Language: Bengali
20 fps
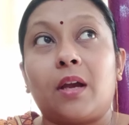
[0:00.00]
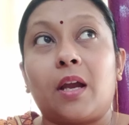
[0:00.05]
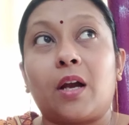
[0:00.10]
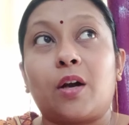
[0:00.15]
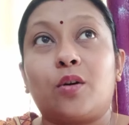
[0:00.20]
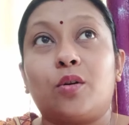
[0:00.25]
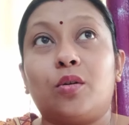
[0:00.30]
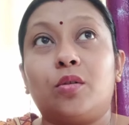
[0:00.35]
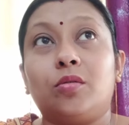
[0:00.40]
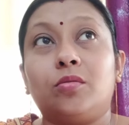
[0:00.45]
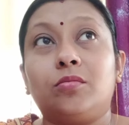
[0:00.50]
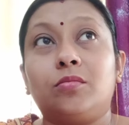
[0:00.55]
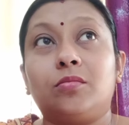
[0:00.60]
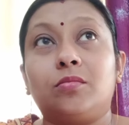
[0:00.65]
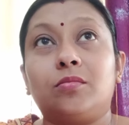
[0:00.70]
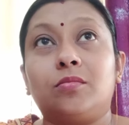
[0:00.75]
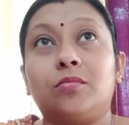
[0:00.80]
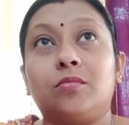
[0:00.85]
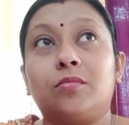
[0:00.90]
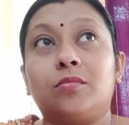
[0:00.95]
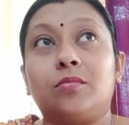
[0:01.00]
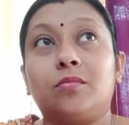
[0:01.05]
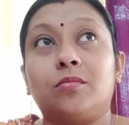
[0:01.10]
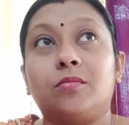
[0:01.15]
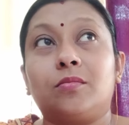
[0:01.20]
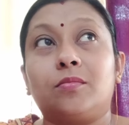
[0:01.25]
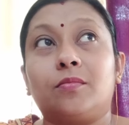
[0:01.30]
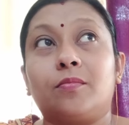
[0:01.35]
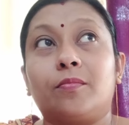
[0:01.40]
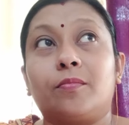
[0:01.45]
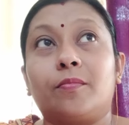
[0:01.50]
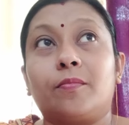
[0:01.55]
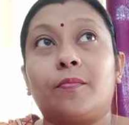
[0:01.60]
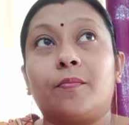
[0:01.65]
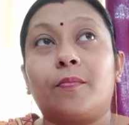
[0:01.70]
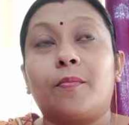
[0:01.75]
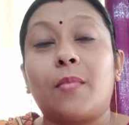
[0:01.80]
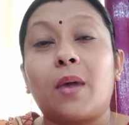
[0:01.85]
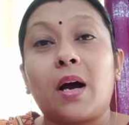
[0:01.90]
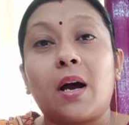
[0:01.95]
এখন
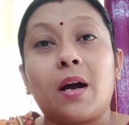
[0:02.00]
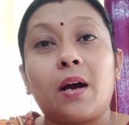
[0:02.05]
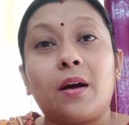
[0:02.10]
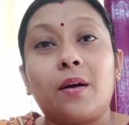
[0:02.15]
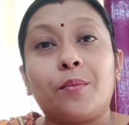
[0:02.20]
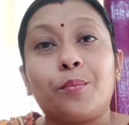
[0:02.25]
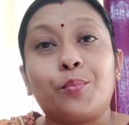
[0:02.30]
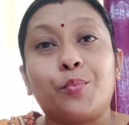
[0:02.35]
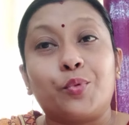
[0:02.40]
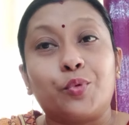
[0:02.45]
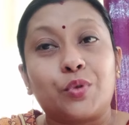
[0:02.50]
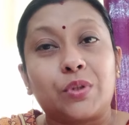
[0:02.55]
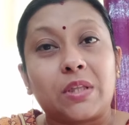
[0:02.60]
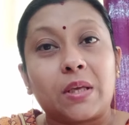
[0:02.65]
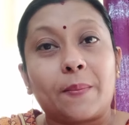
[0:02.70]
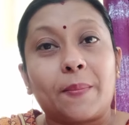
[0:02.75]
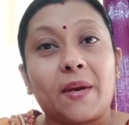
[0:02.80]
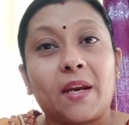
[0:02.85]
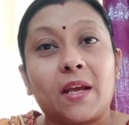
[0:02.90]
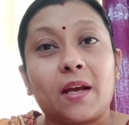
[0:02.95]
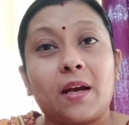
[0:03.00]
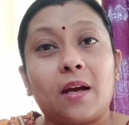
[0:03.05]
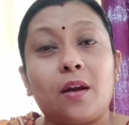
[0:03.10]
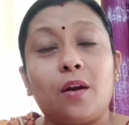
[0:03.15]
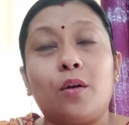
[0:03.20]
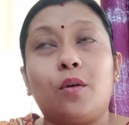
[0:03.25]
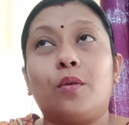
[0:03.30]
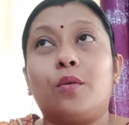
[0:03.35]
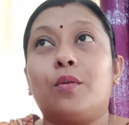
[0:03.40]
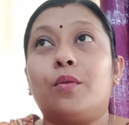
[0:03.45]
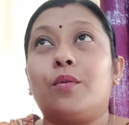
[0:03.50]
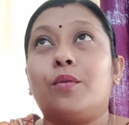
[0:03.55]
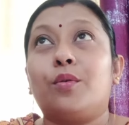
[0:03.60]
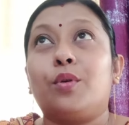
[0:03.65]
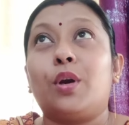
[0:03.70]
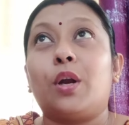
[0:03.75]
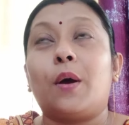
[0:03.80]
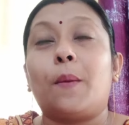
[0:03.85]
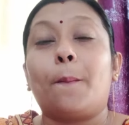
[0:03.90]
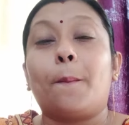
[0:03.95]
মা বুঝতে পেরে গেল
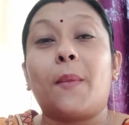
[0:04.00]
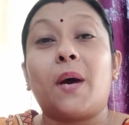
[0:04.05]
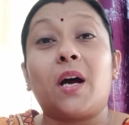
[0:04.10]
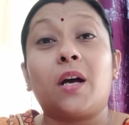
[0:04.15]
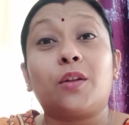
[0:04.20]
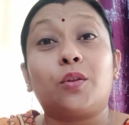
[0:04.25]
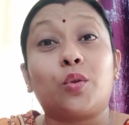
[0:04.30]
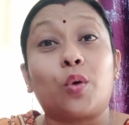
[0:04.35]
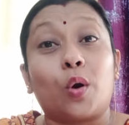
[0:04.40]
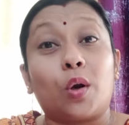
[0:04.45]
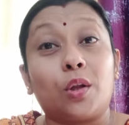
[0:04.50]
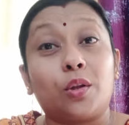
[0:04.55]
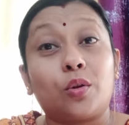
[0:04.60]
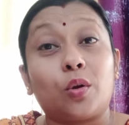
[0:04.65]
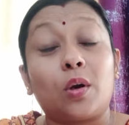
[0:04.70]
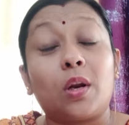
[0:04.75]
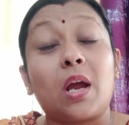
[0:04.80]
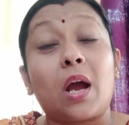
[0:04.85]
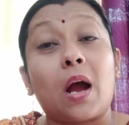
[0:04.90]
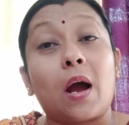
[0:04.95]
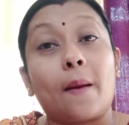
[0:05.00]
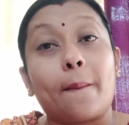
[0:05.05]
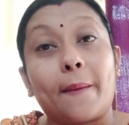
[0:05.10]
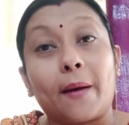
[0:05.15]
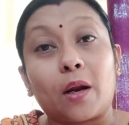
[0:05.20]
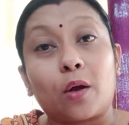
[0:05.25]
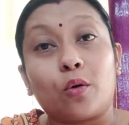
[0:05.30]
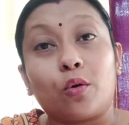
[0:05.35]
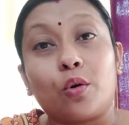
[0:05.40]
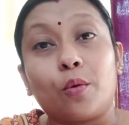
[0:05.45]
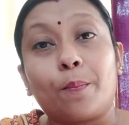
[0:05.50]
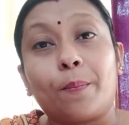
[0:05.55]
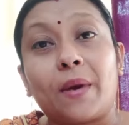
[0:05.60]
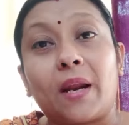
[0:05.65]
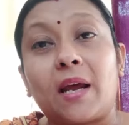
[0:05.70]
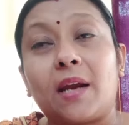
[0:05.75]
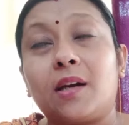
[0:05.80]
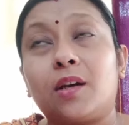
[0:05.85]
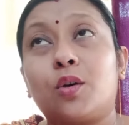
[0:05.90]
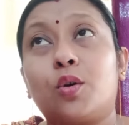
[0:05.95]
না মা তলে তলে আবার কোনো
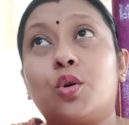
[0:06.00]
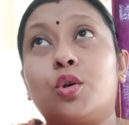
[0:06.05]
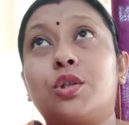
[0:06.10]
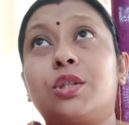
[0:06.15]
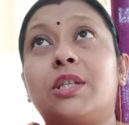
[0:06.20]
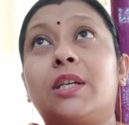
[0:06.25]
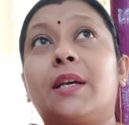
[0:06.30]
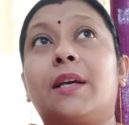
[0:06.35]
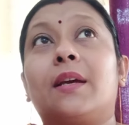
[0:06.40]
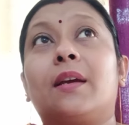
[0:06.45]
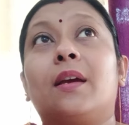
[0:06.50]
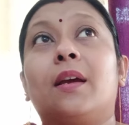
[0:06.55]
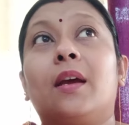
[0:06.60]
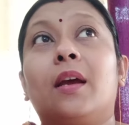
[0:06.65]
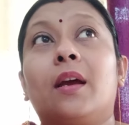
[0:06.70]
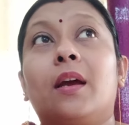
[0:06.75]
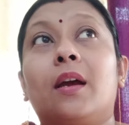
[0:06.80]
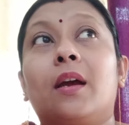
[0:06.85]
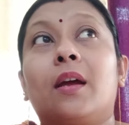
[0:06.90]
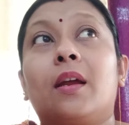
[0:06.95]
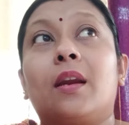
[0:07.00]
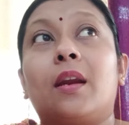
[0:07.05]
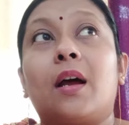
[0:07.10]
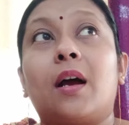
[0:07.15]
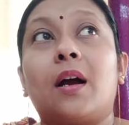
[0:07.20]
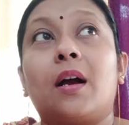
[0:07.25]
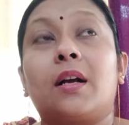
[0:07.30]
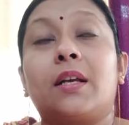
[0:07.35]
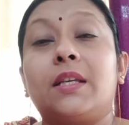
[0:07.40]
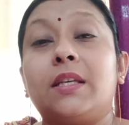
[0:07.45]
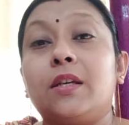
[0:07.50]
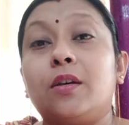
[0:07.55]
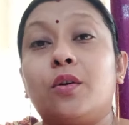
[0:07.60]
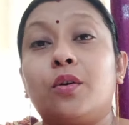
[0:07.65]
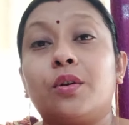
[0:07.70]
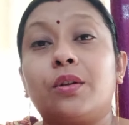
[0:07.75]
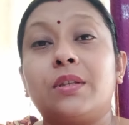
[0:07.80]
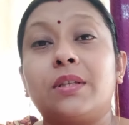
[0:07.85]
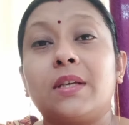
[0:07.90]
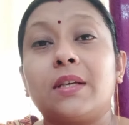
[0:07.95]
প্ল্যান করছে না কি
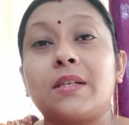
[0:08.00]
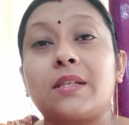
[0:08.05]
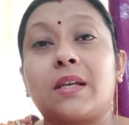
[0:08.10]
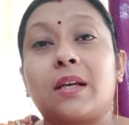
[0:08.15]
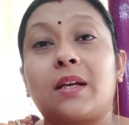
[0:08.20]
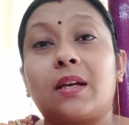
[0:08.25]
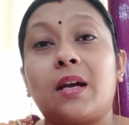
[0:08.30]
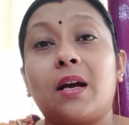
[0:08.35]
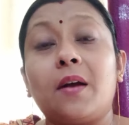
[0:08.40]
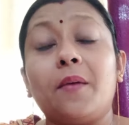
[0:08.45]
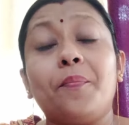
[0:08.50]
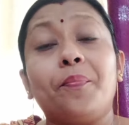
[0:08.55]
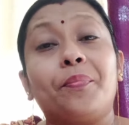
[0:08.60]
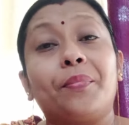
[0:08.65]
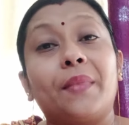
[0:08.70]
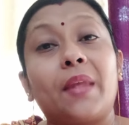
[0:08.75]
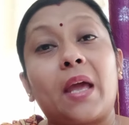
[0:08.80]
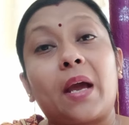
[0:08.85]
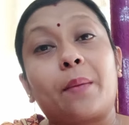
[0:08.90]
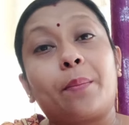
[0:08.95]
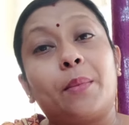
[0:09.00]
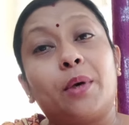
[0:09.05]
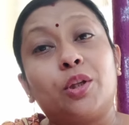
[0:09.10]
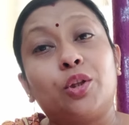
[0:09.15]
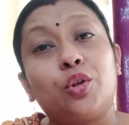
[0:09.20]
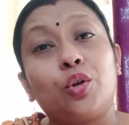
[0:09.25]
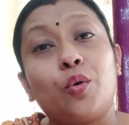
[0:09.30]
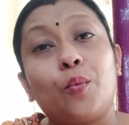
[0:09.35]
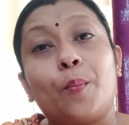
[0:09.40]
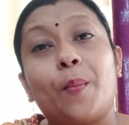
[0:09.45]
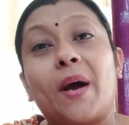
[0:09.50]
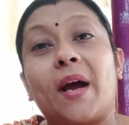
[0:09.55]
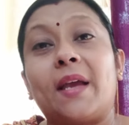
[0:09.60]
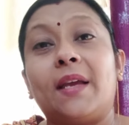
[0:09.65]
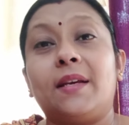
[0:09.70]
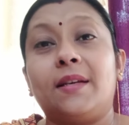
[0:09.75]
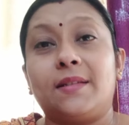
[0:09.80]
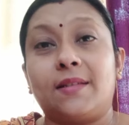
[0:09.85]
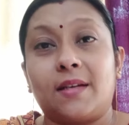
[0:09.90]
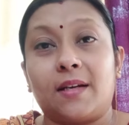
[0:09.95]
হচ্ছে সেটা একমাত্র
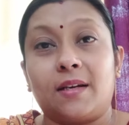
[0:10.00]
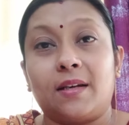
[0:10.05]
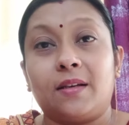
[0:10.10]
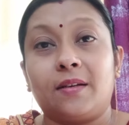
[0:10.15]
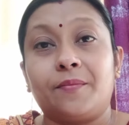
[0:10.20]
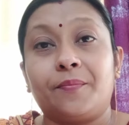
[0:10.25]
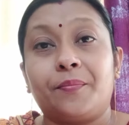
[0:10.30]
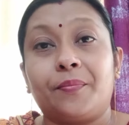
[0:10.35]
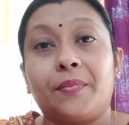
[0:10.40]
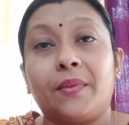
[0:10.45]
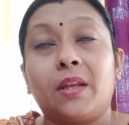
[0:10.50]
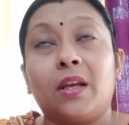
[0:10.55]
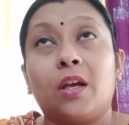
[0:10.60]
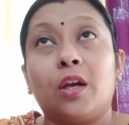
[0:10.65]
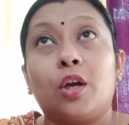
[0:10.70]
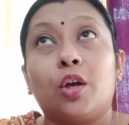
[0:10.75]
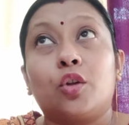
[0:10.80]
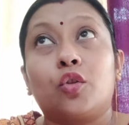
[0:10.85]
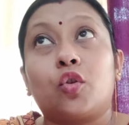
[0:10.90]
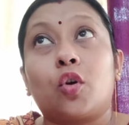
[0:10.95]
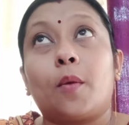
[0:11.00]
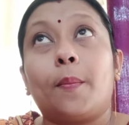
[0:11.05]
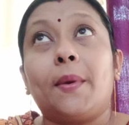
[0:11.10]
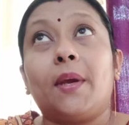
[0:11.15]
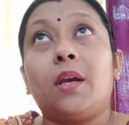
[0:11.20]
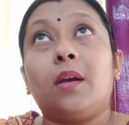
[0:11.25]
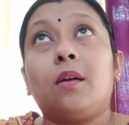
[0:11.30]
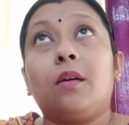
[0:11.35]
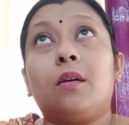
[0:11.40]
মাই জানে তবে